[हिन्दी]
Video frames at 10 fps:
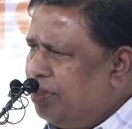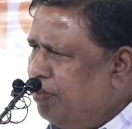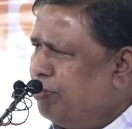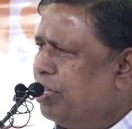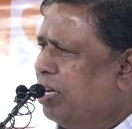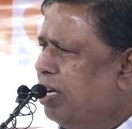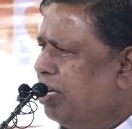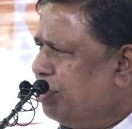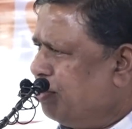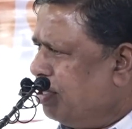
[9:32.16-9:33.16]
समता
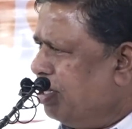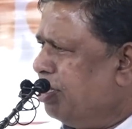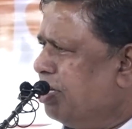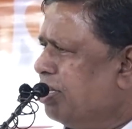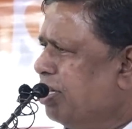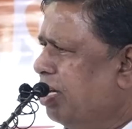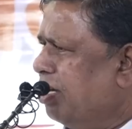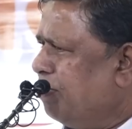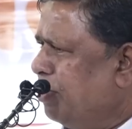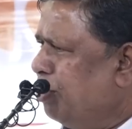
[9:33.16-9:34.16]
स्वतंत्रता
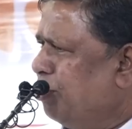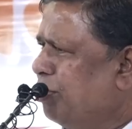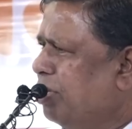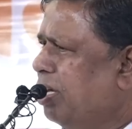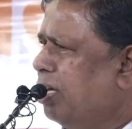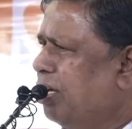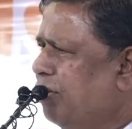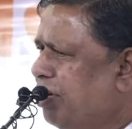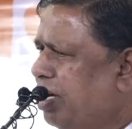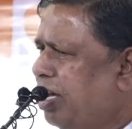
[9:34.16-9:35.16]
बंधुता
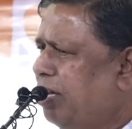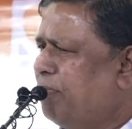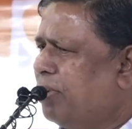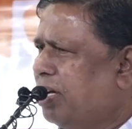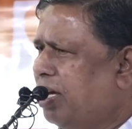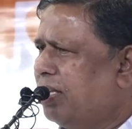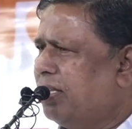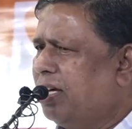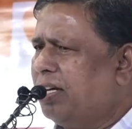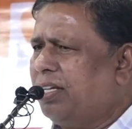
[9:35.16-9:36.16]
और न्याय पर
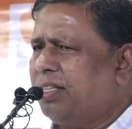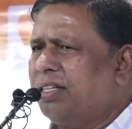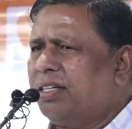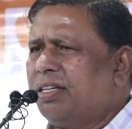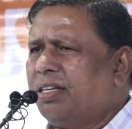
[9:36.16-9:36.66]
आधारित